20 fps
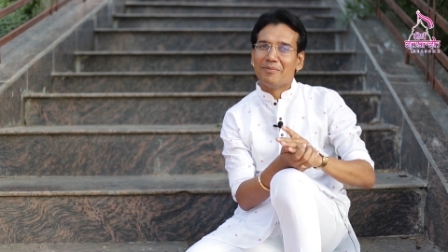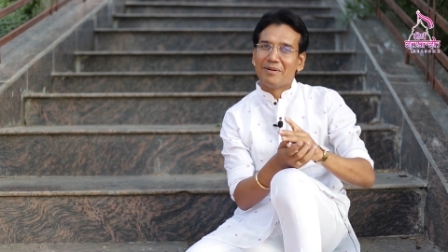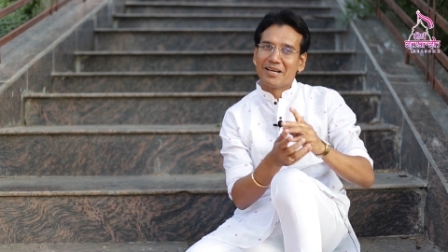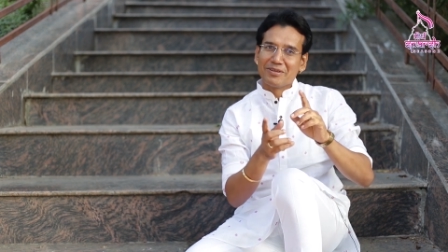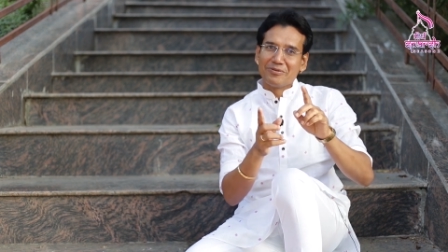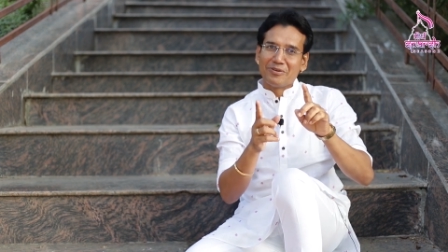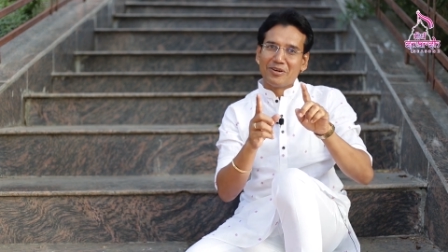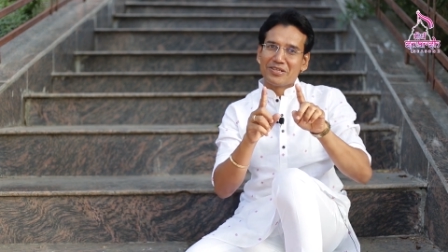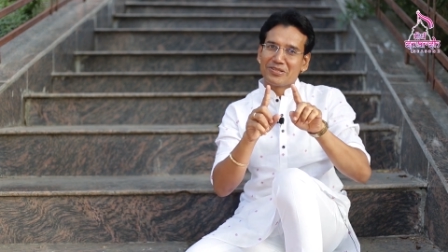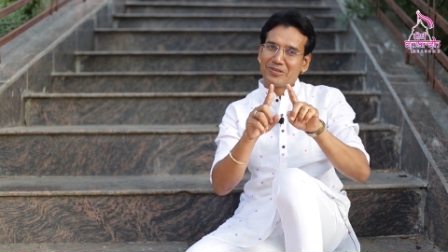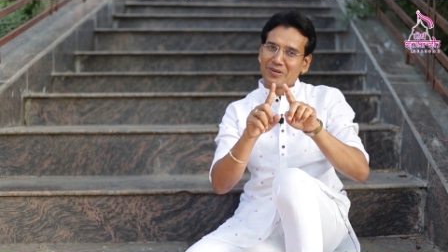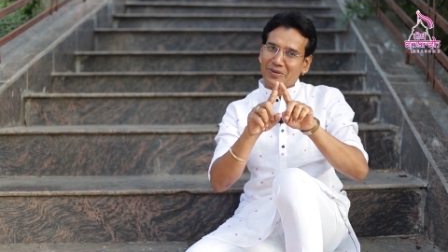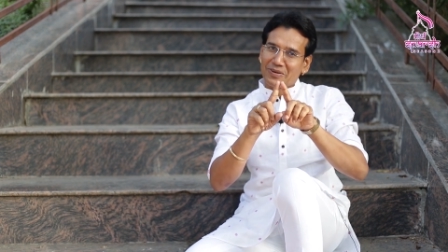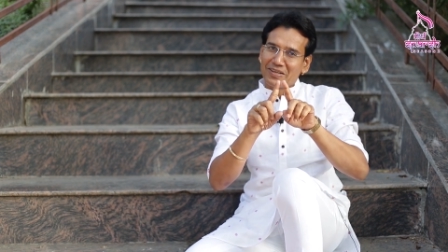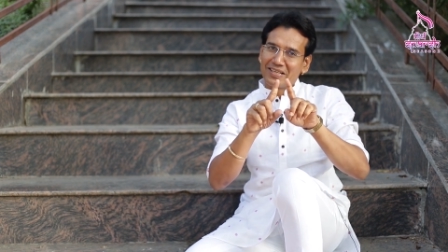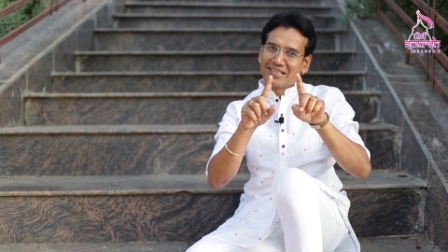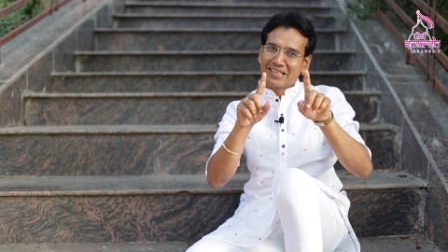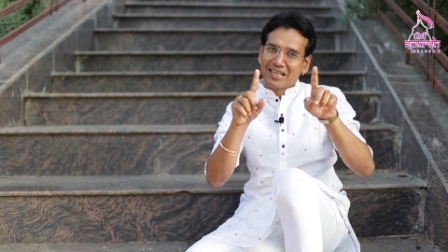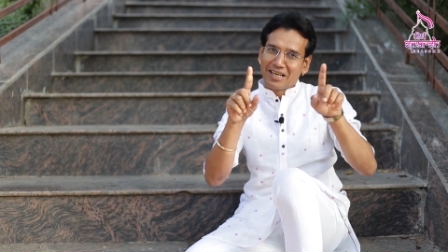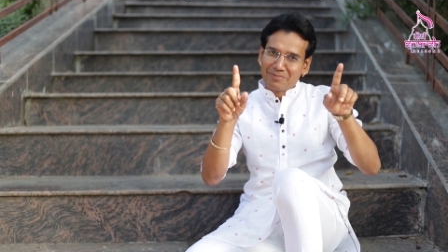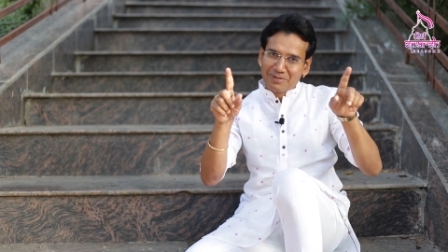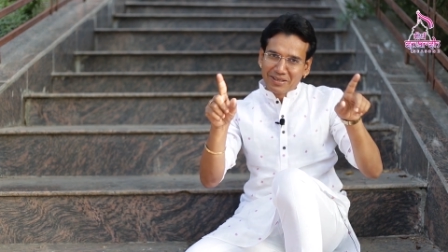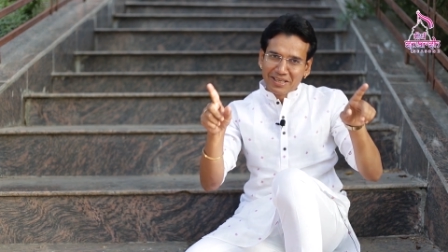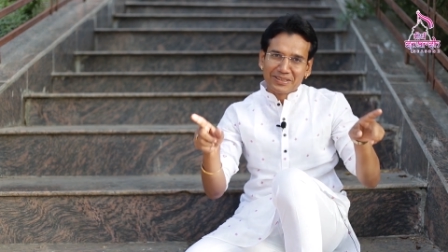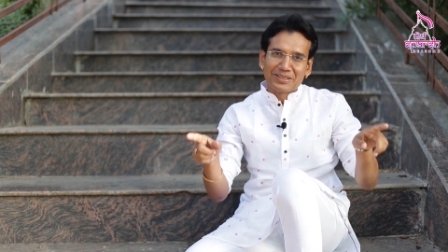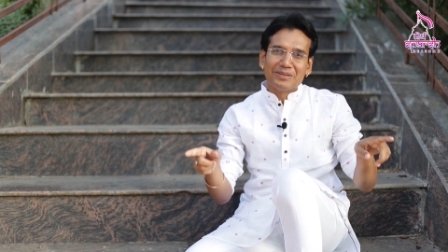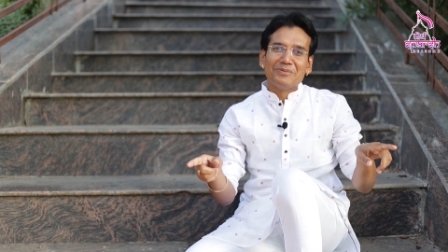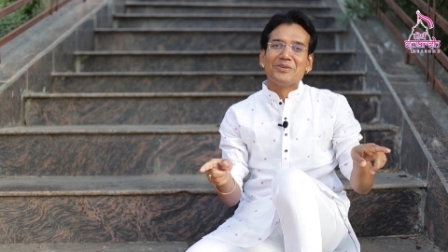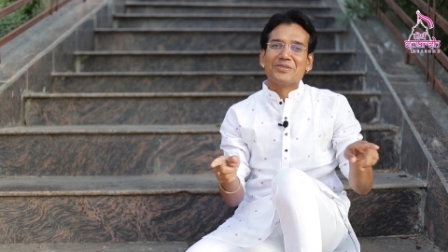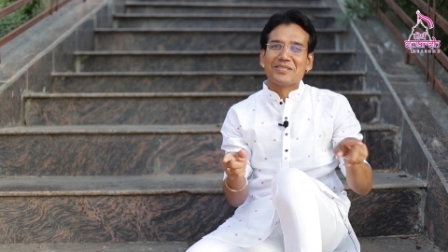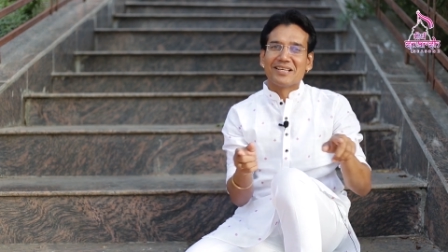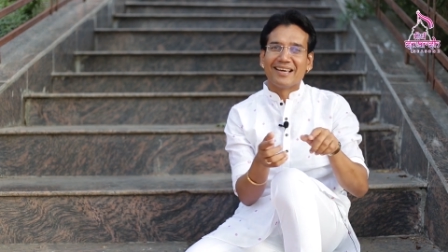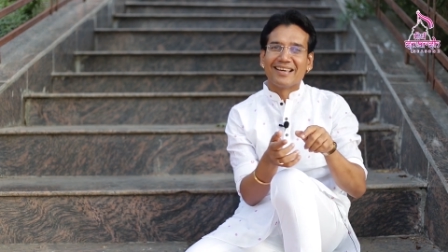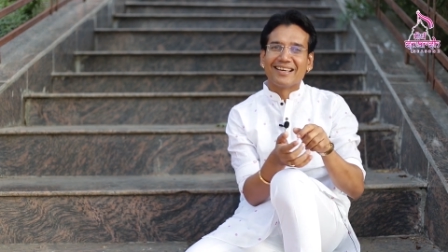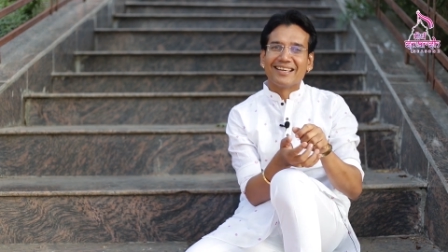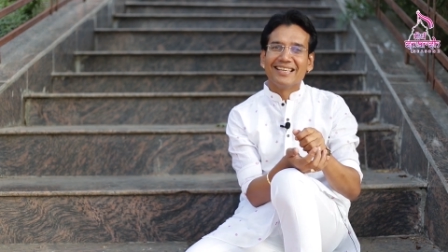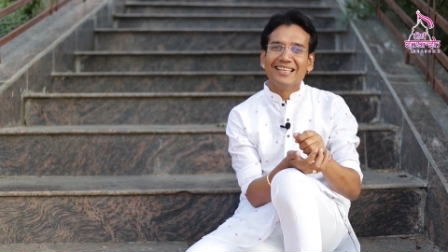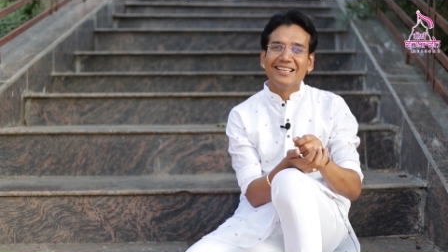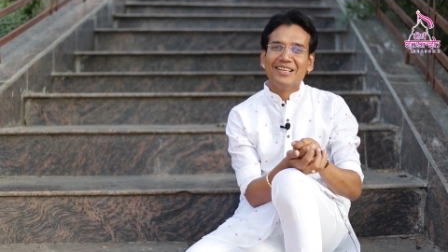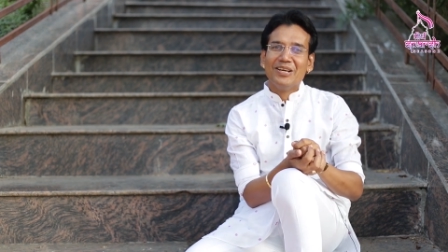हमारी वॉइस रिकॉर्डिंग अब ख़त्म हो
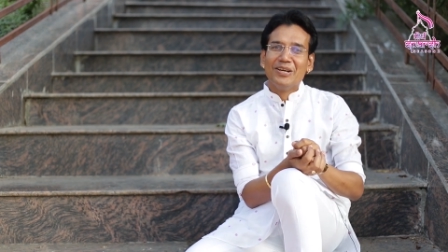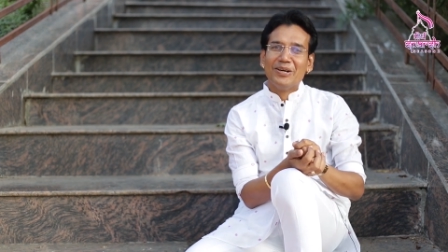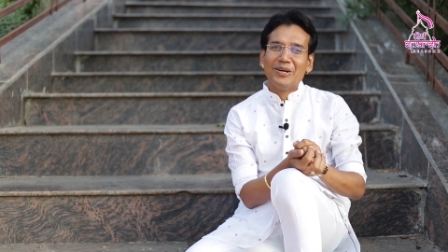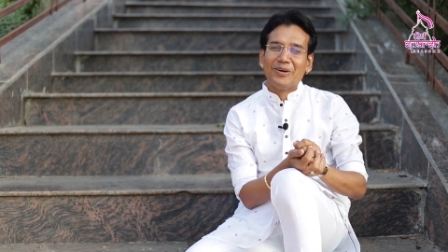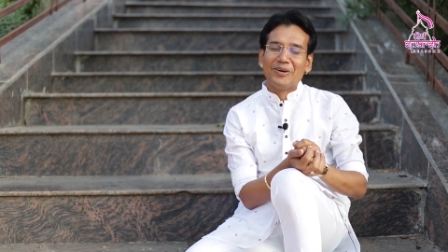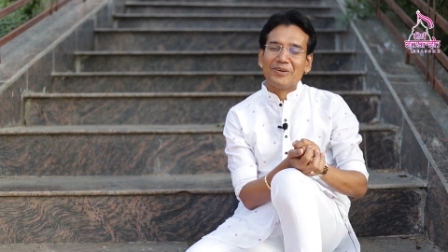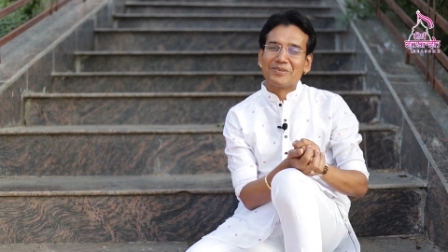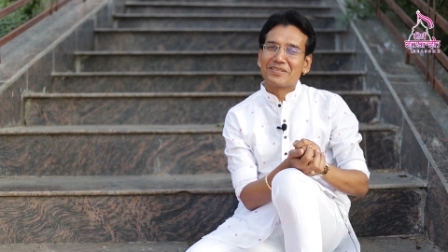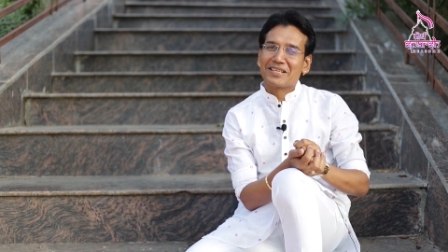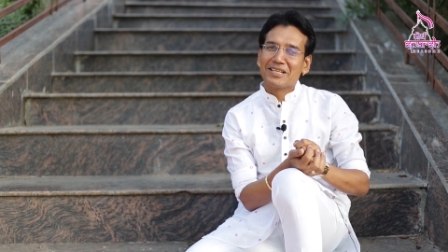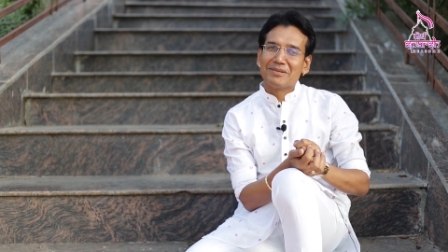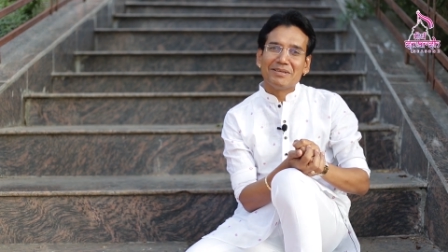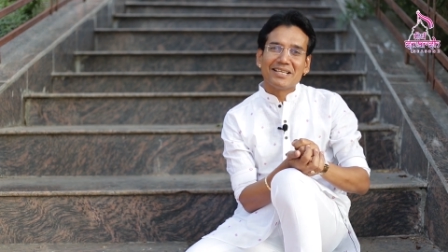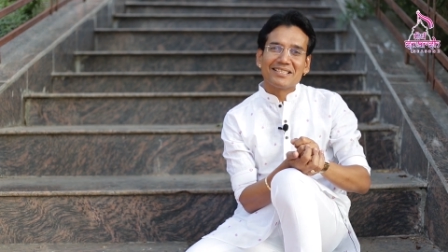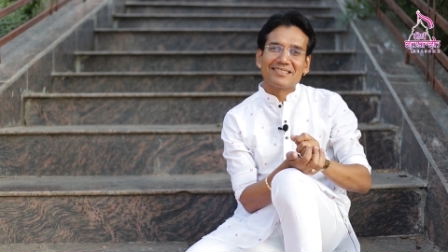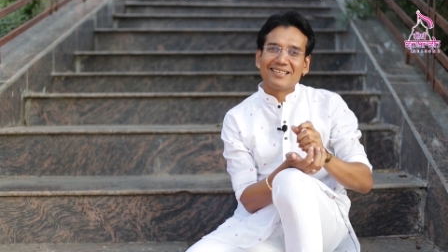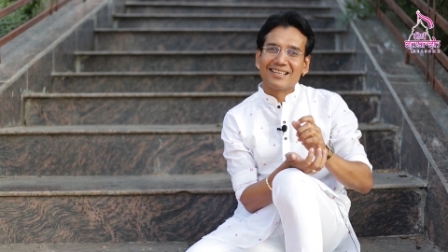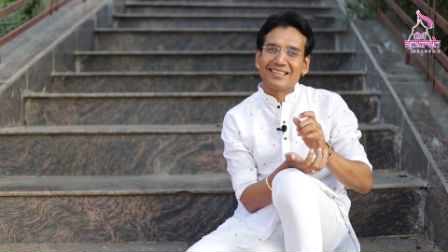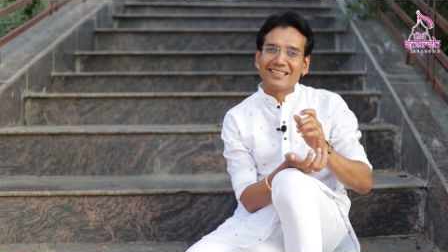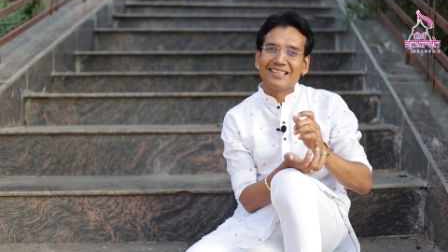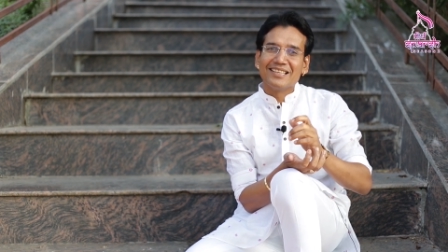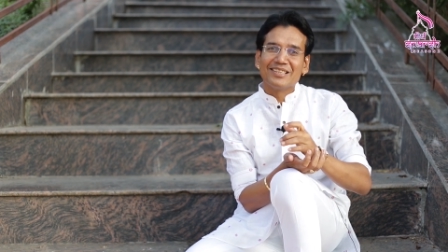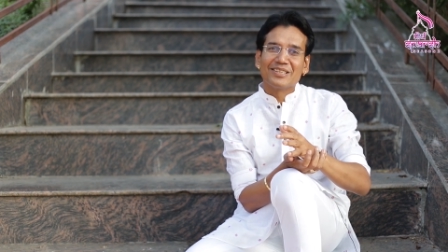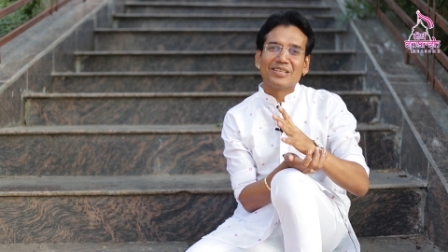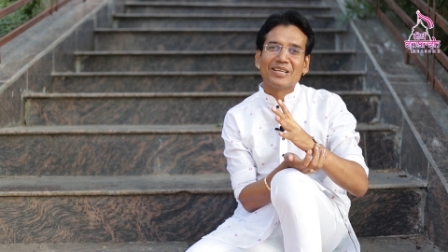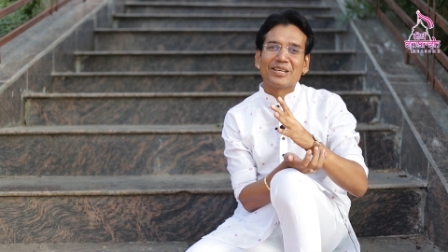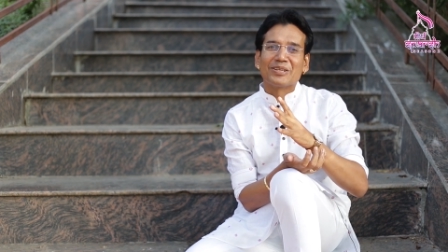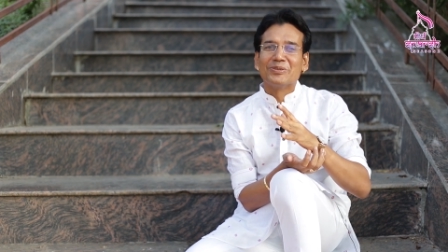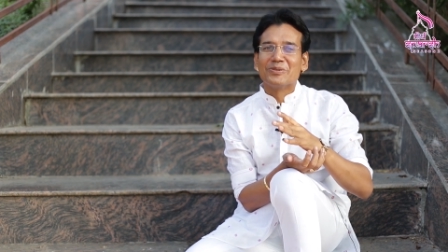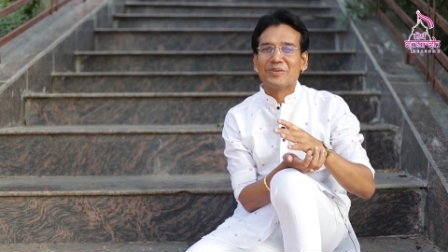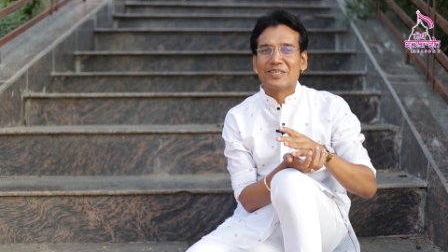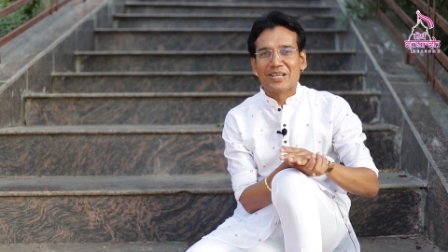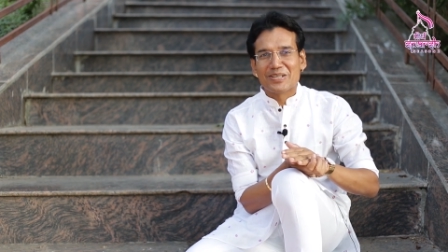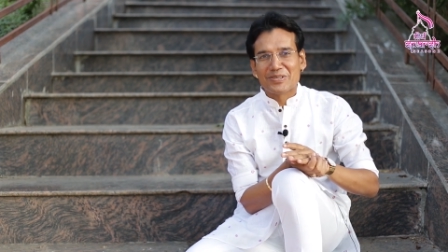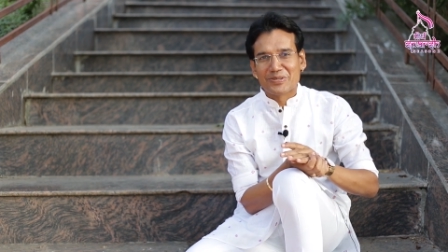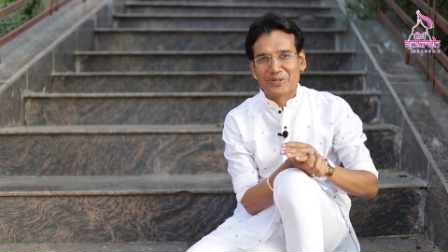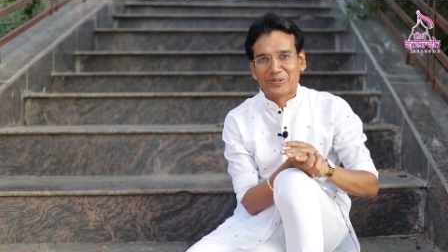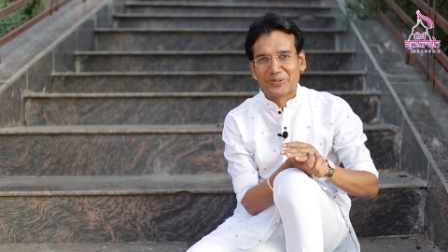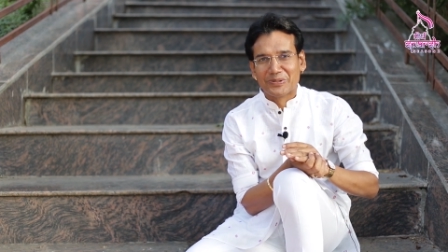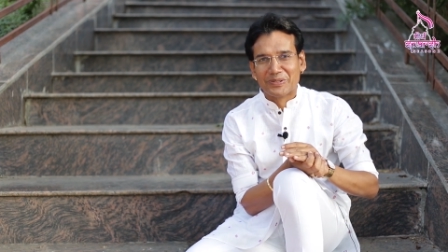जाएगी और उसके बाद संगीत की एक
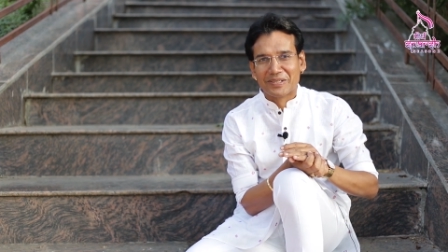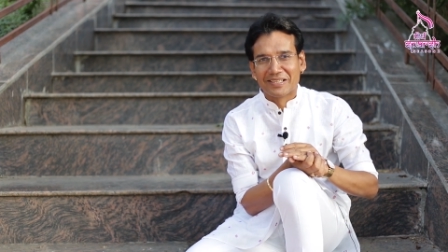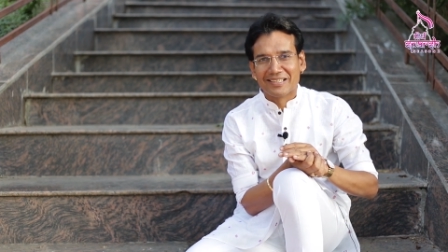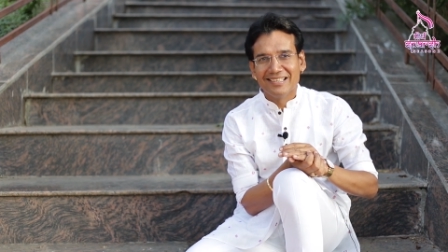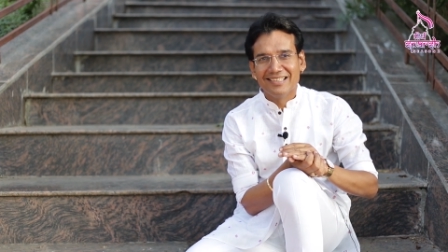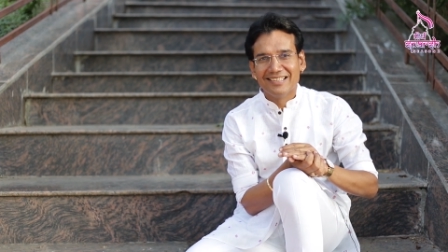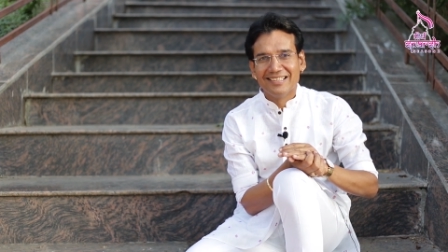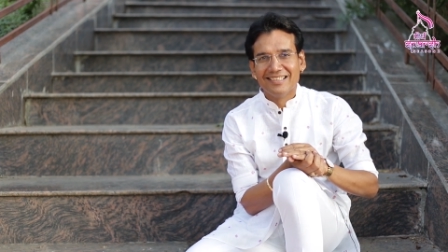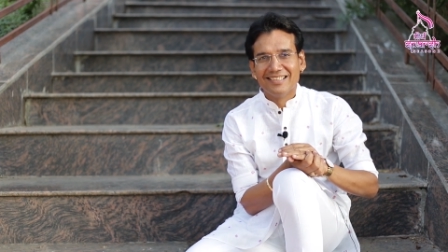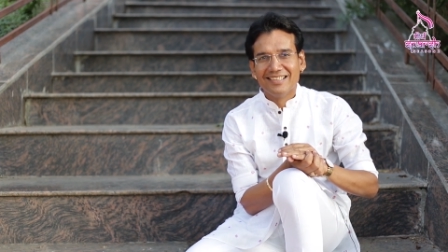दुनिया शुरू होगी